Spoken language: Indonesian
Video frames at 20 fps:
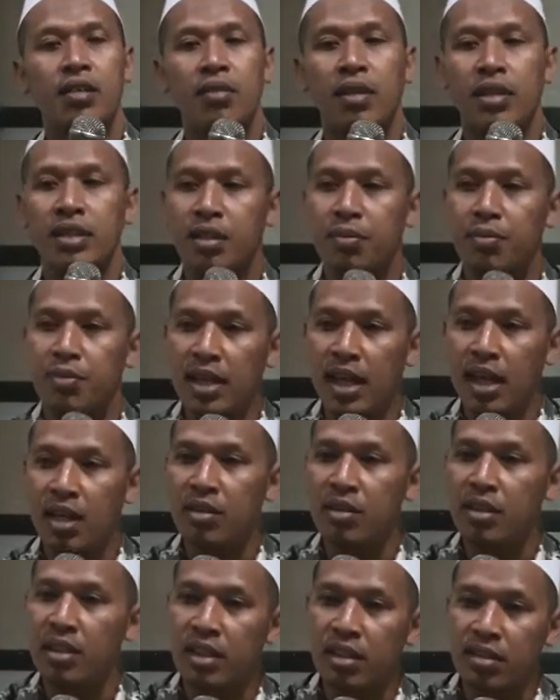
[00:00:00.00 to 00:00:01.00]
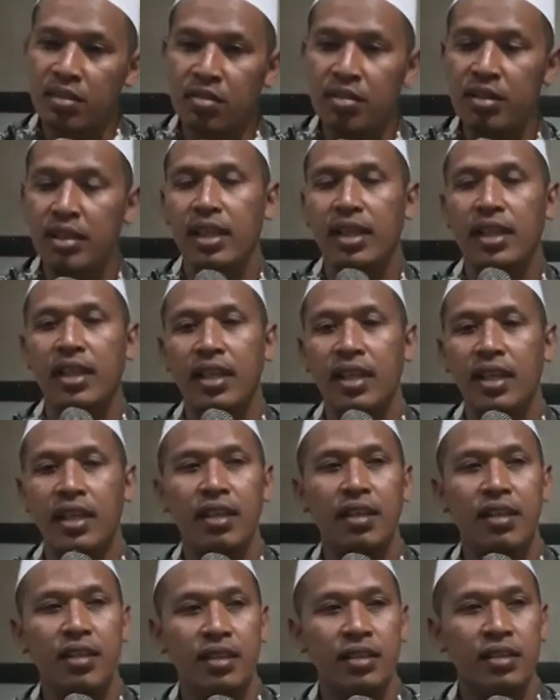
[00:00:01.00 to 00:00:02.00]
wajib nyaur niku nggih
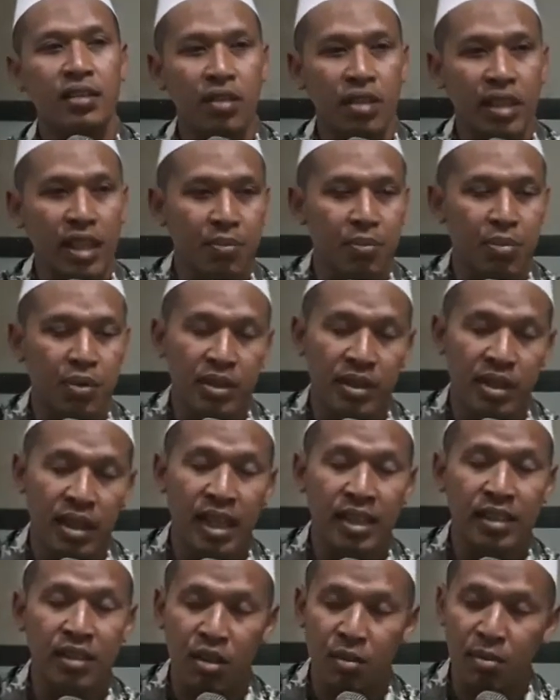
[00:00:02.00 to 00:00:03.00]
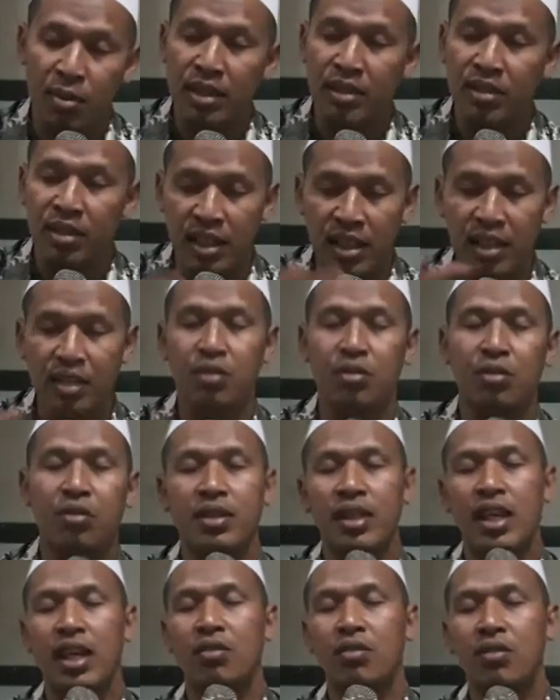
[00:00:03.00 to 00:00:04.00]
sok lek pun telas Ramadan
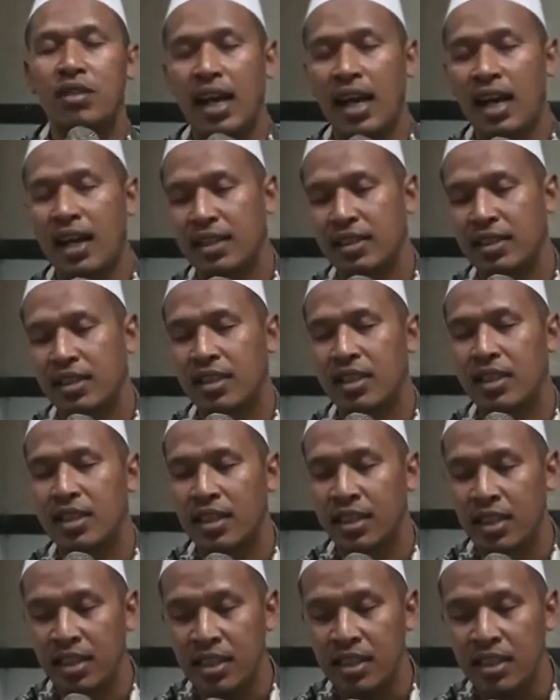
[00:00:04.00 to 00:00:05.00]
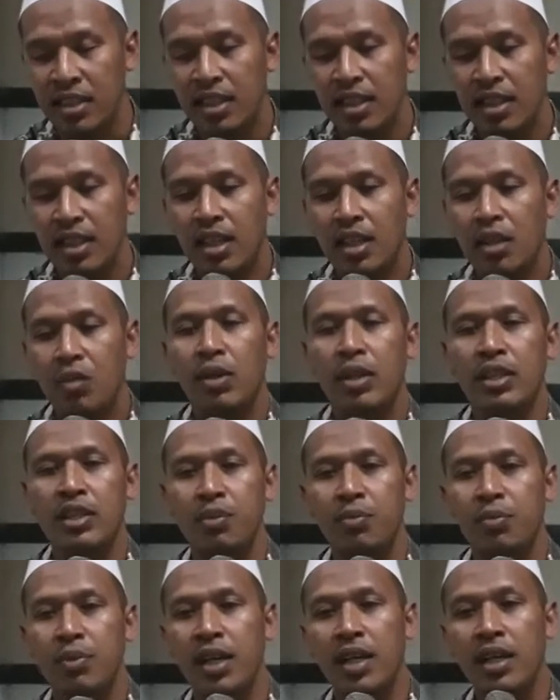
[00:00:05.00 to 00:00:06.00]
kudu nyarutang sedinten
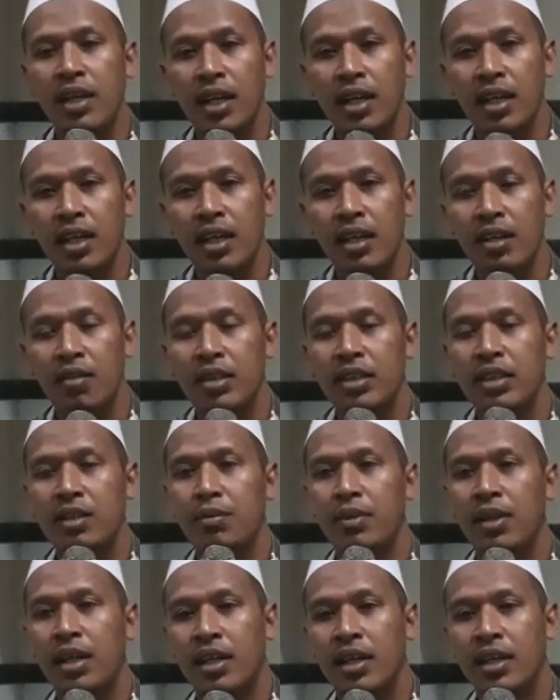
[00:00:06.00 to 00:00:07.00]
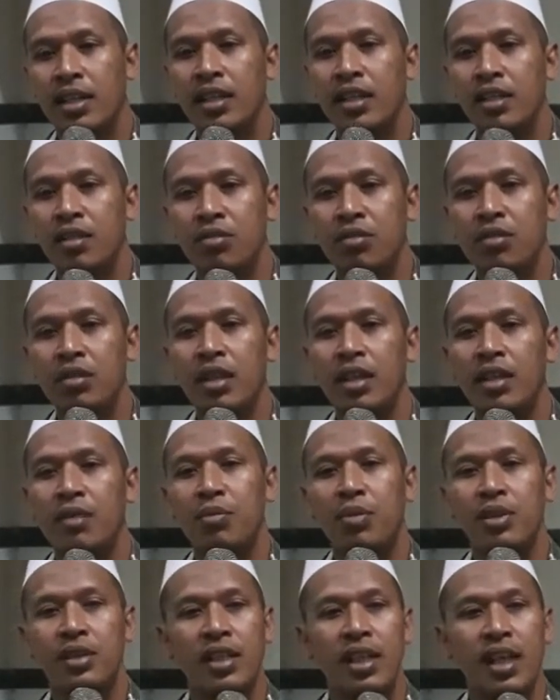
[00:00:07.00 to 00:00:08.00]
wajib ngeker wajib ngeker niku
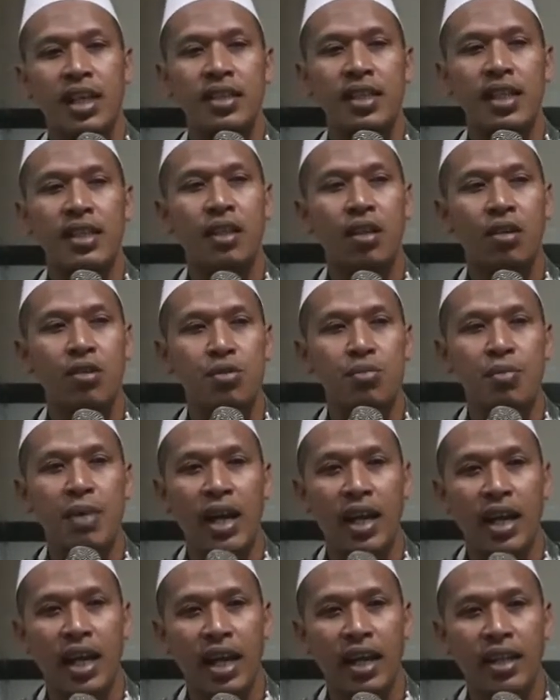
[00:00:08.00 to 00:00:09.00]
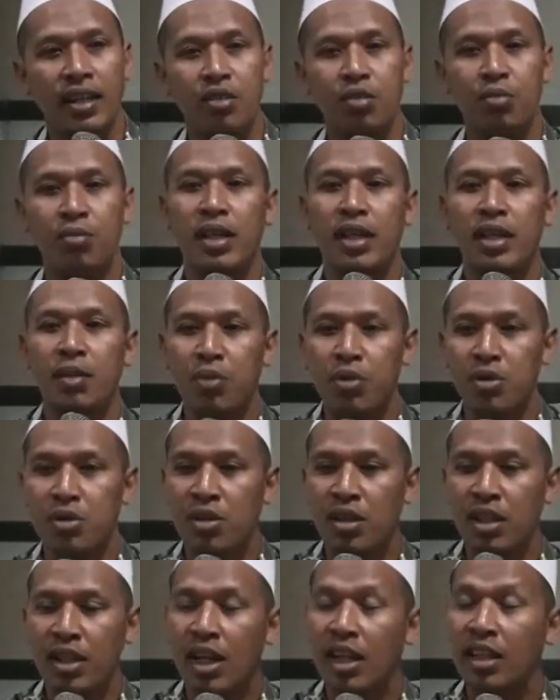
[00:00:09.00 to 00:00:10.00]
mboten asal terus mangan dumane
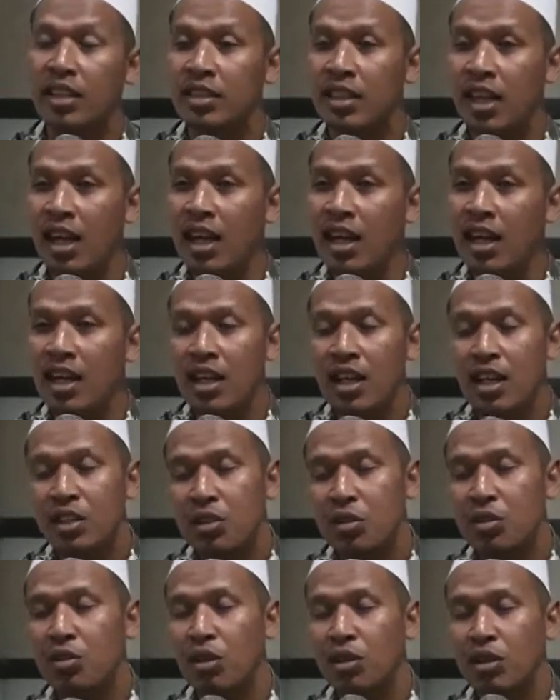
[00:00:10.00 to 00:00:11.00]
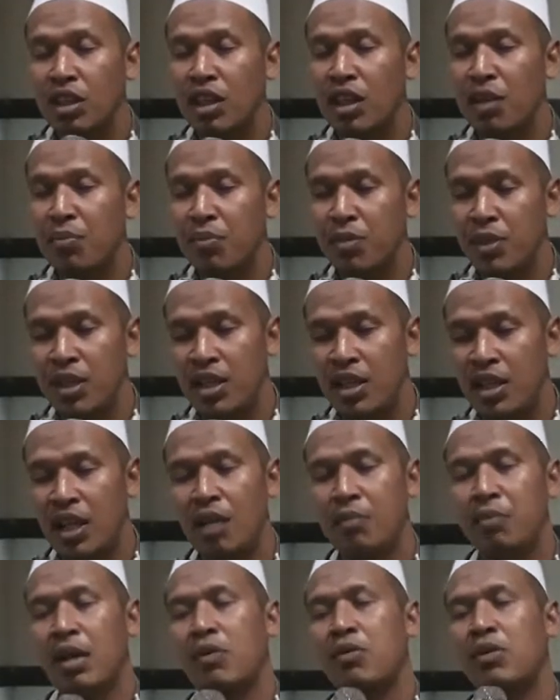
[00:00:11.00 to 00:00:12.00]
posone kasar terus mboten
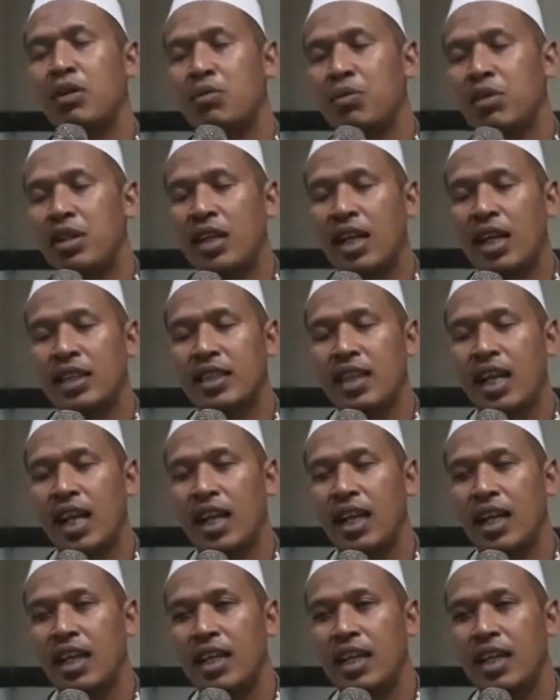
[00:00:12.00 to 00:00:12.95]
ngemil mawon mboten asal